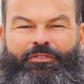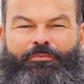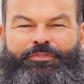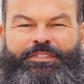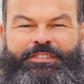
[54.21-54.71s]

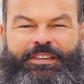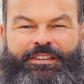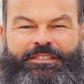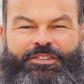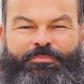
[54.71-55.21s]
50,
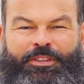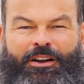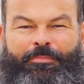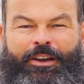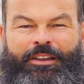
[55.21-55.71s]
60
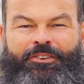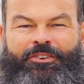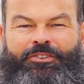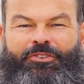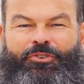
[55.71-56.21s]
Mitarbeitern